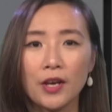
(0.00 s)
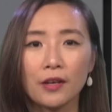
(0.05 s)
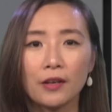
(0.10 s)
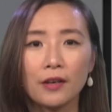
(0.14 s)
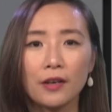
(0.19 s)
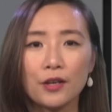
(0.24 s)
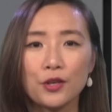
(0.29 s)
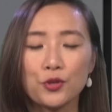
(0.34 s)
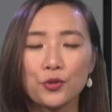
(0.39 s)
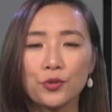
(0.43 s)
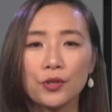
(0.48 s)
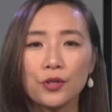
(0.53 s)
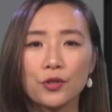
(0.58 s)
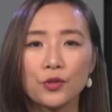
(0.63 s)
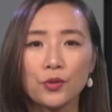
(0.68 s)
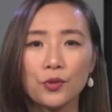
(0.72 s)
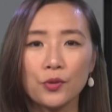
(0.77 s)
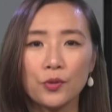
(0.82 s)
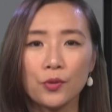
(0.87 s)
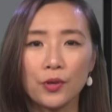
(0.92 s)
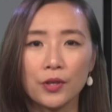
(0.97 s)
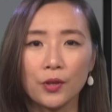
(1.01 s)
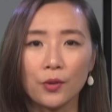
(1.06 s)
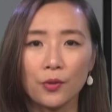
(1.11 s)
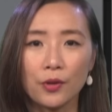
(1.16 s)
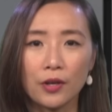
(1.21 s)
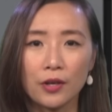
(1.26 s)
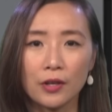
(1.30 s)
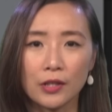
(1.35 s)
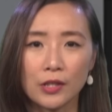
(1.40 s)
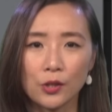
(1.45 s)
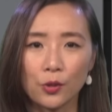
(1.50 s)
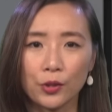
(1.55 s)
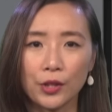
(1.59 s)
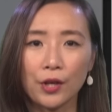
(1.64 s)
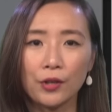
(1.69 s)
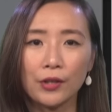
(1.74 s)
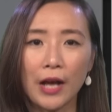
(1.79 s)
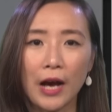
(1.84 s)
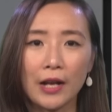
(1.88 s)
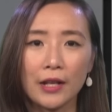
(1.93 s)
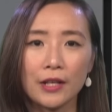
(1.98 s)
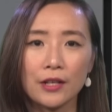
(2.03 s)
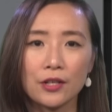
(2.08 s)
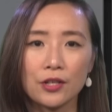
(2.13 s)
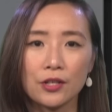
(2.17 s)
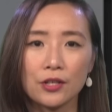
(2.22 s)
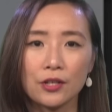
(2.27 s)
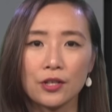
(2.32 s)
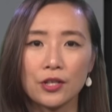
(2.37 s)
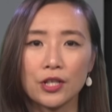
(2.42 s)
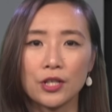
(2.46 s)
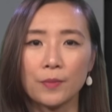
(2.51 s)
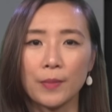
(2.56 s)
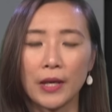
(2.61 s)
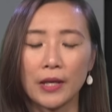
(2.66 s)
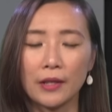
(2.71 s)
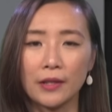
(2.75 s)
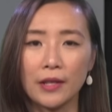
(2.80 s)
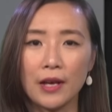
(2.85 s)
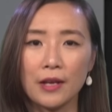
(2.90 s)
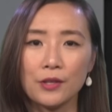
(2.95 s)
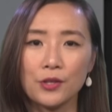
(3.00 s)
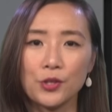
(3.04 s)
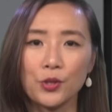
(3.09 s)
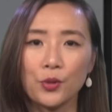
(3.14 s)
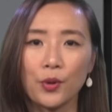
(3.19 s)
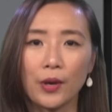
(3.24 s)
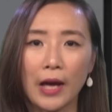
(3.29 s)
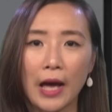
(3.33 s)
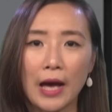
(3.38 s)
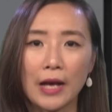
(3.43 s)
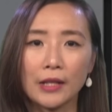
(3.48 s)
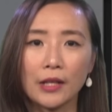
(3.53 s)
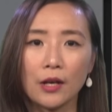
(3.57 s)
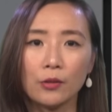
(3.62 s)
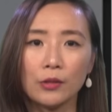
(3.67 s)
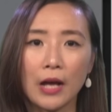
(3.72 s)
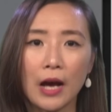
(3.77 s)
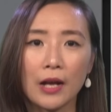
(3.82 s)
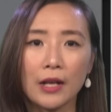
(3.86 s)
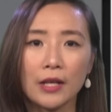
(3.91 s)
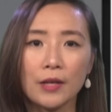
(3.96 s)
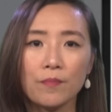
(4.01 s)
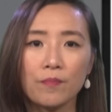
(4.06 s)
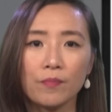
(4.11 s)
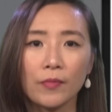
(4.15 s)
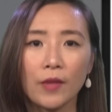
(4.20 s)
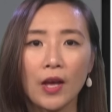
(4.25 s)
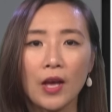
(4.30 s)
可以说中国游客走到哪里，奢侈品店就开到哪里。